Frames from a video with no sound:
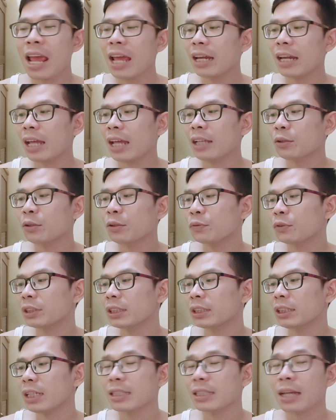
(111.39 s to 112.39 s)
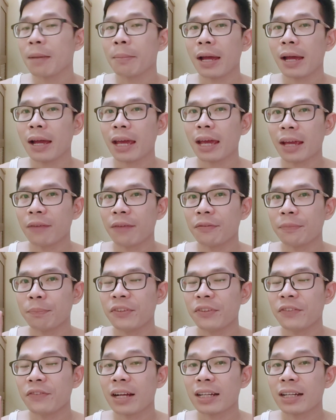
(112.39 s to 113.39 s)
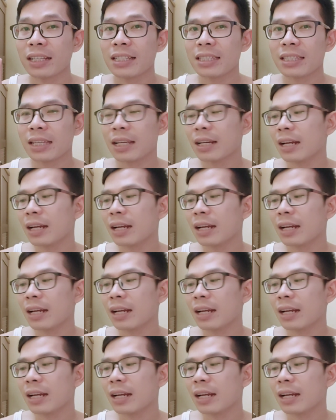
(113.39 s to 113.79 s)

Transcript: Nah, itu fungsinya sama kayak Viva Cleanser.